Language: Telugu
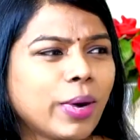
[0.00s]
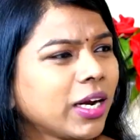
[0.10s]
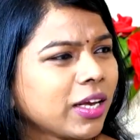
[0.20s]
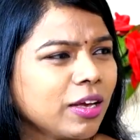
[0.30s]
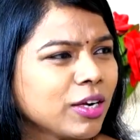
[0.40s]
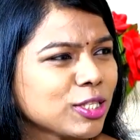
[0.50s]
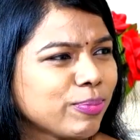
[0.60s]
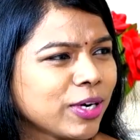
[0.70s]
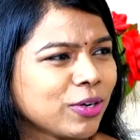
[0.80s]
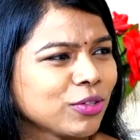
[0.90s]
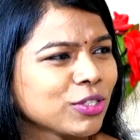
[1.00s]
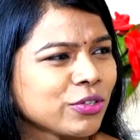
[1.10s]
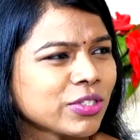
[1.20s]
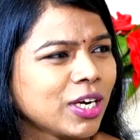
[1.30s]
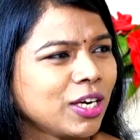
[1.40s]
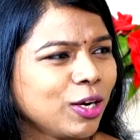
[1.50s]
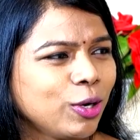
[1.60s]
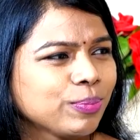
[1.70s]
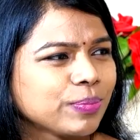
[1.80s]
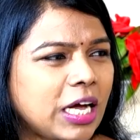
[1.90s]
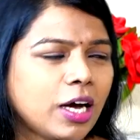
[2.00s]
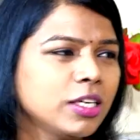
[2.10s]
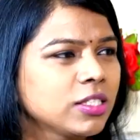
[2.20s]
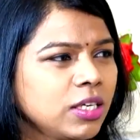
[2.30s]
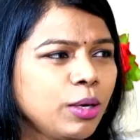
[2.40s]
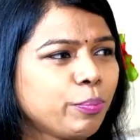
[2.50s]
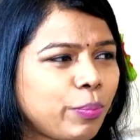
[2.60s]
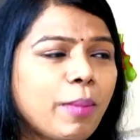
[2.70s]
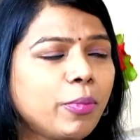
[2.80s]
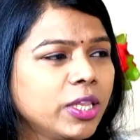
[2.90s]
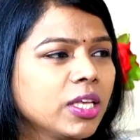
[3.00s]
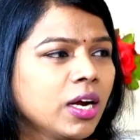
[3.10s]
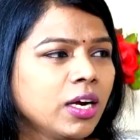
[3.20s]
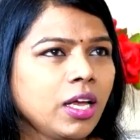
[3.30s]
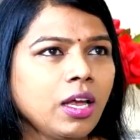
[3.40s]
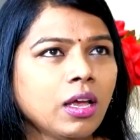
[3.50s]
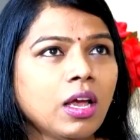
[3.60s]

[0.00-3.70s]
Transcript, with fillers: మనకేం రెస్పెక్ట్ ఉంది సొసైటీలో అనేసి పాపం ఎందుకంటే